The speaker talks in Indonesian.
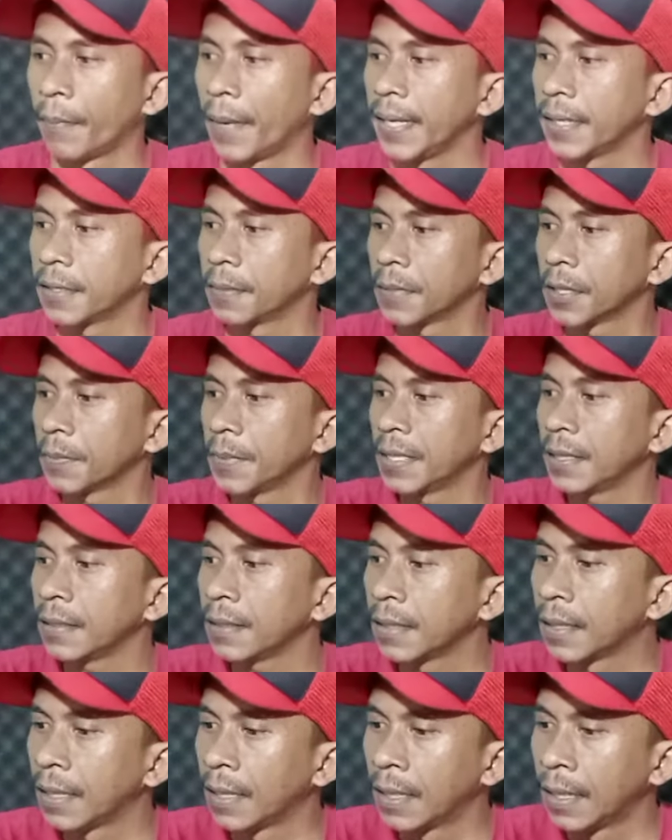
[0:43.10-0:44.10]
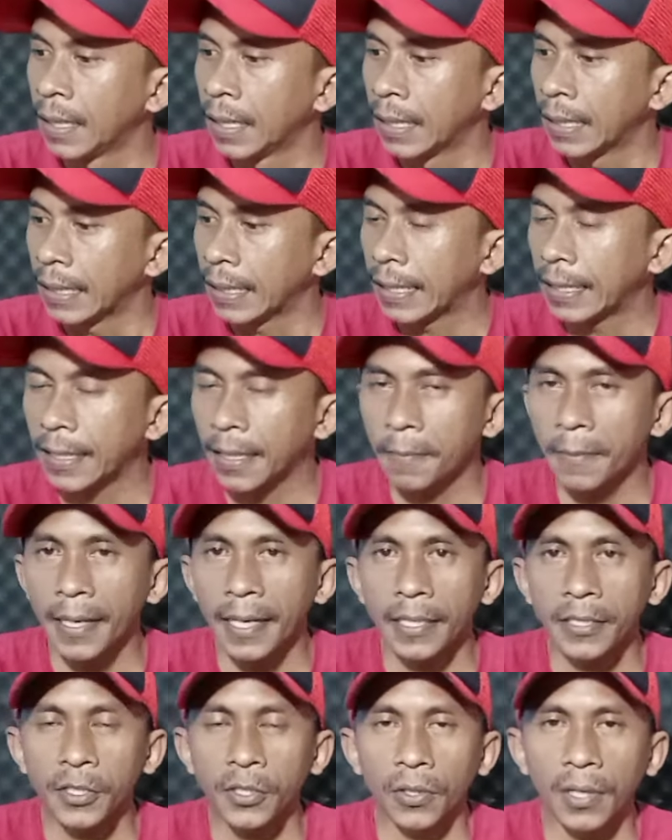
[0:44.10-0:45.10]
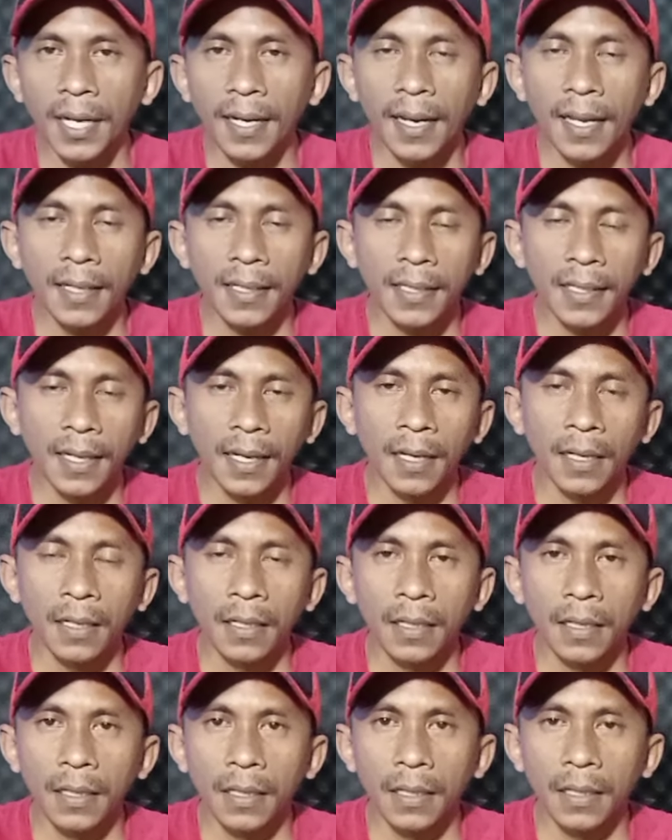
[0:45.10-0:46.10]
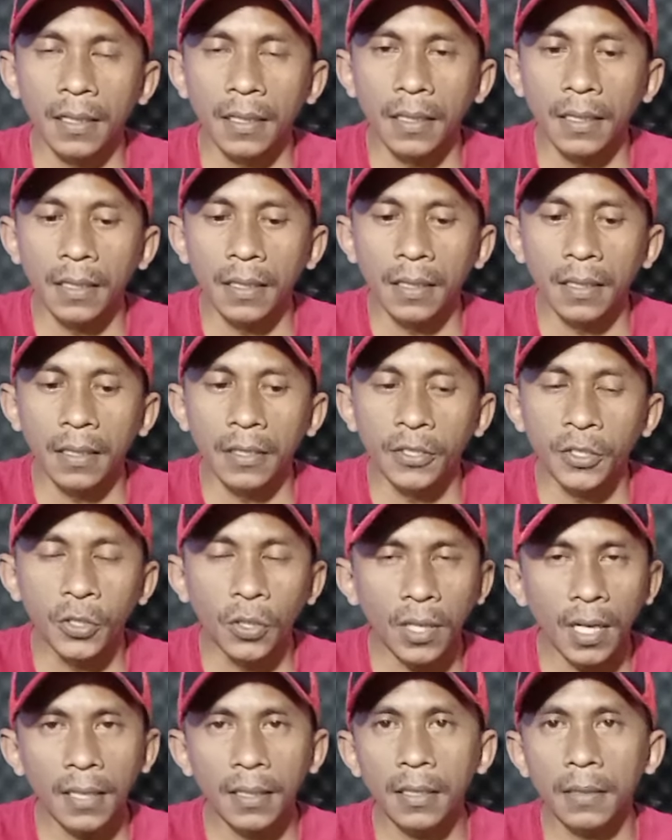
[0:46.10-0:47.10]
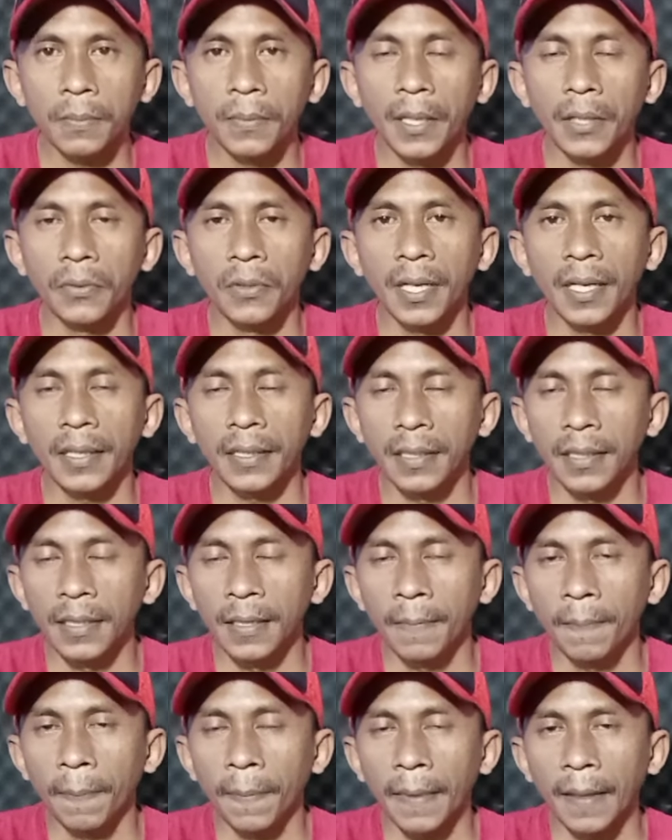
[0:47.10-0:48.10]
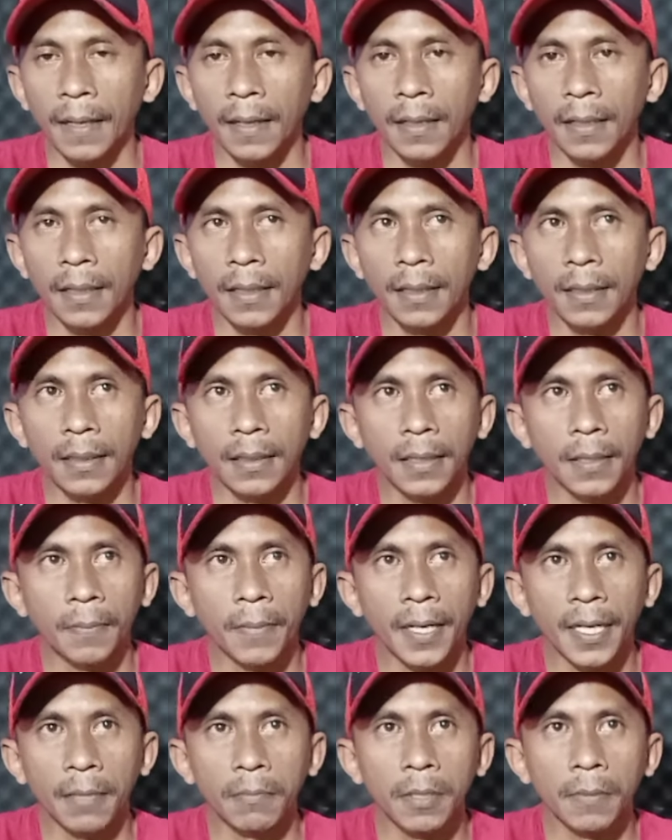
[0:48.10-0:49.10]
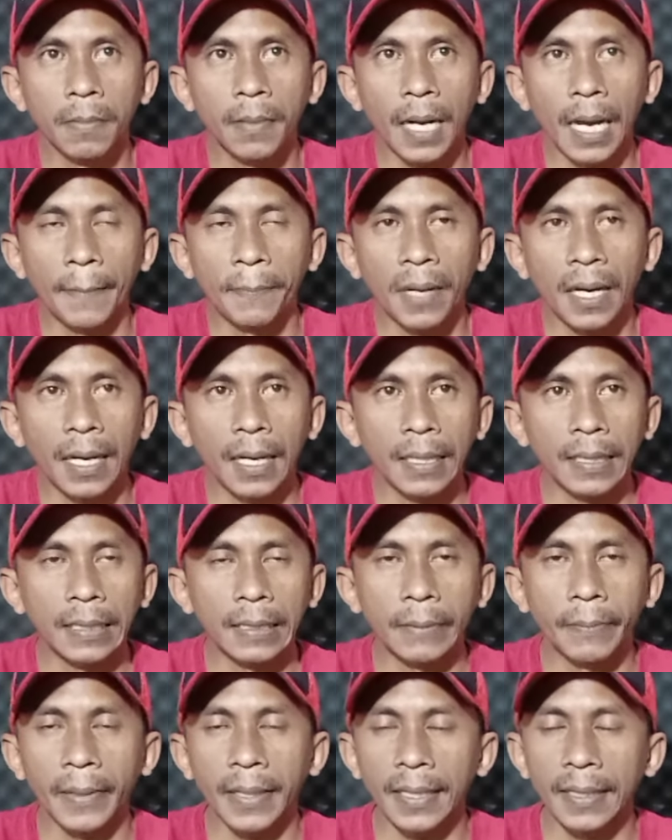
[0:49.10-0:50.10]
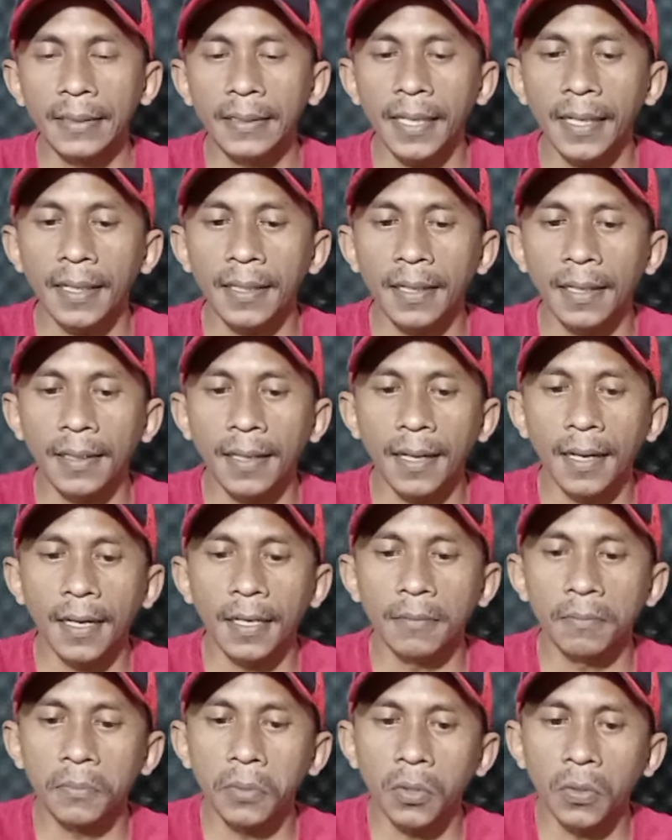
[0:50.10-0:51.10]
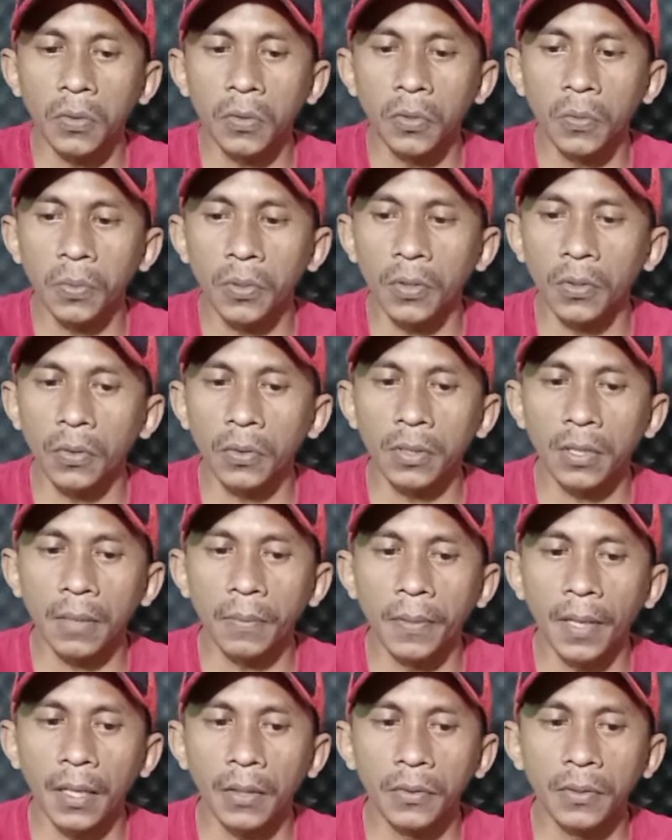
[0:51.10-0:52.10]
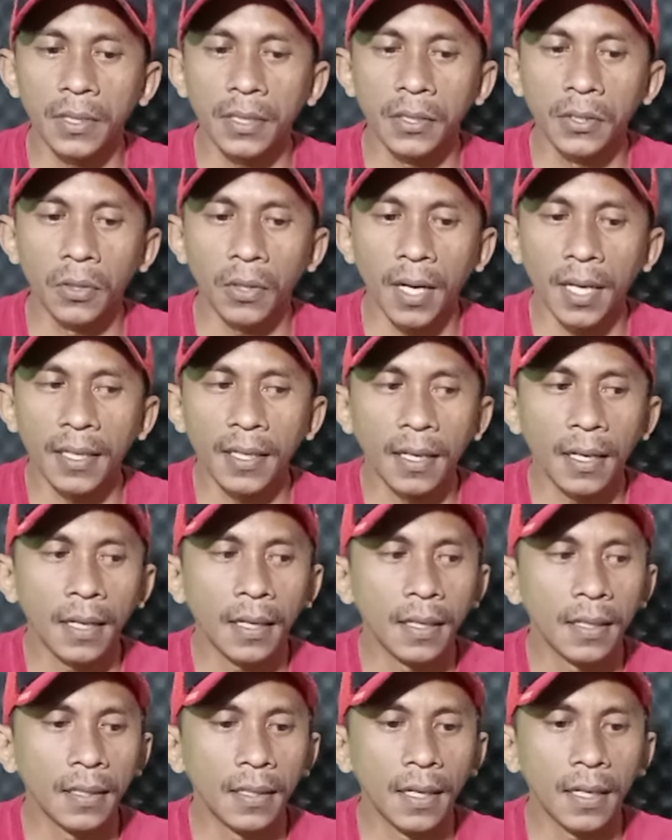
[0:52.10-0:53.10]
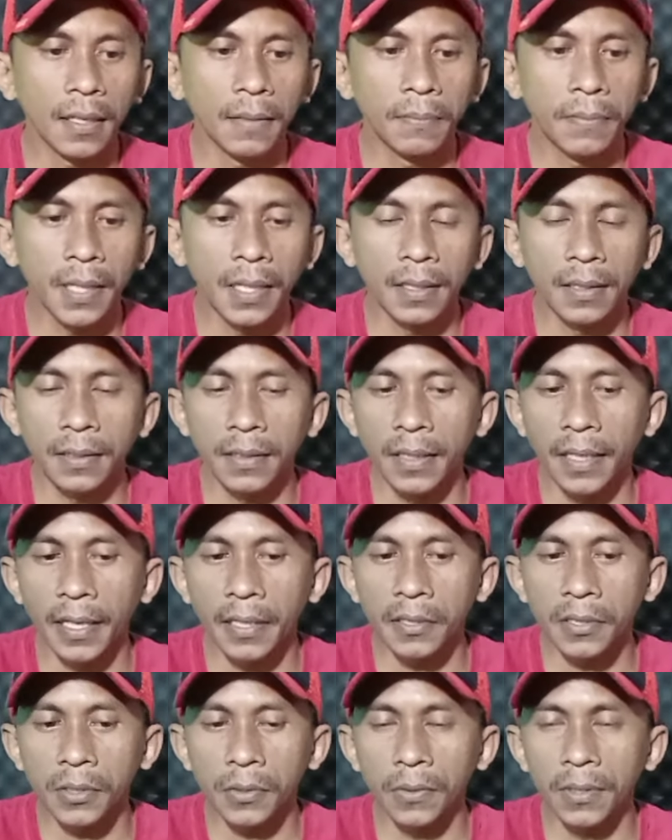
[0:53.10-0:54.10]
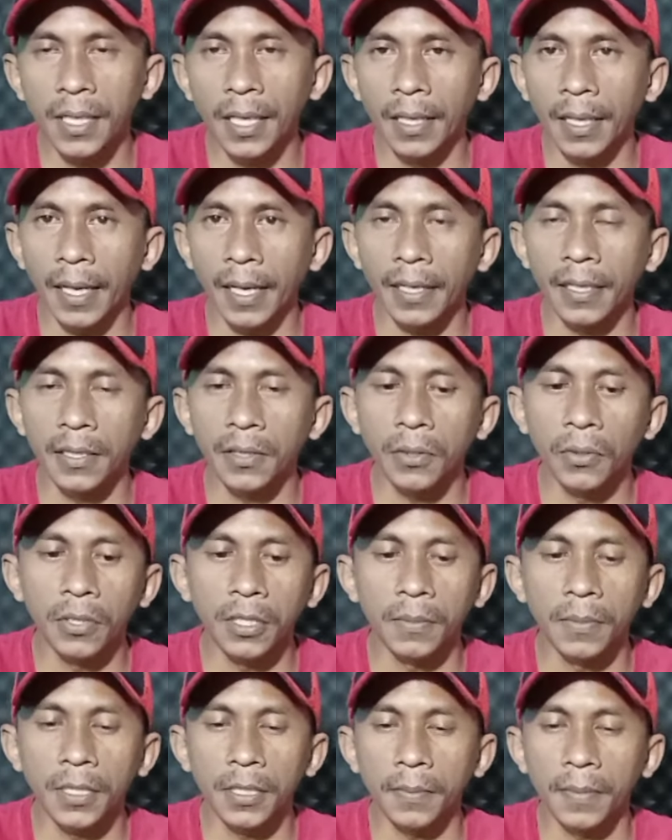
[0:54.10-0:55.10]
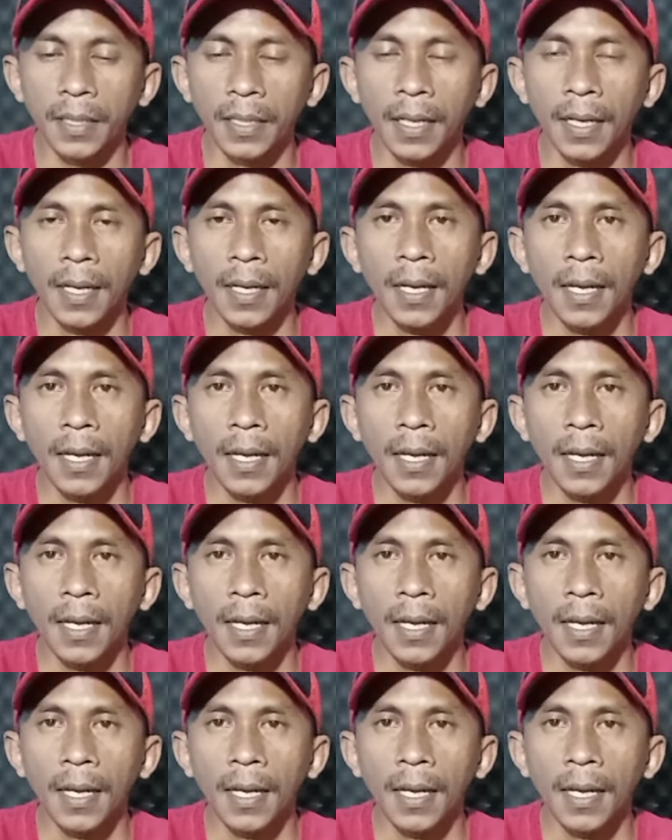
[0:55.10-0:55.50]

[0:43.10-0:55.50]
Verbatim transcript: Baik teman-teman Kita bahas joran lagi ya e, Joran terbaru lagi e, Kemarin beberapa hari Kemarin saya kedatangan produk-produk terbaru di jorannya Dari brand Getsu dan Elito teman-teman